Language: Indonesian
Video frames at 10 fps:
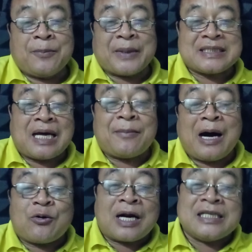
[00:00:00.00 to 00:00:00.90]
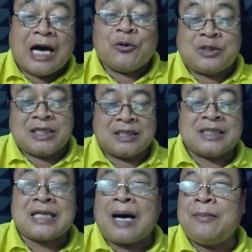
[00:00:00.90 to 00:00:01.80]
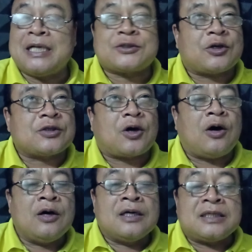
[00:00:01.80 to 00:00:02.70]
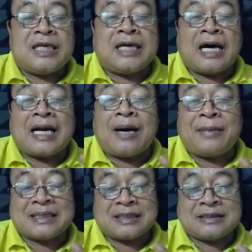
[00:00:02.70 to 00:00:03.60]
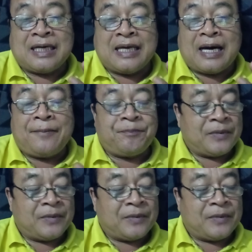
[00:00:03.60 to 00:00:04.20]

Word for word: Pertama orang Yahudi. Kita ambil contoh tiga nama saja ya.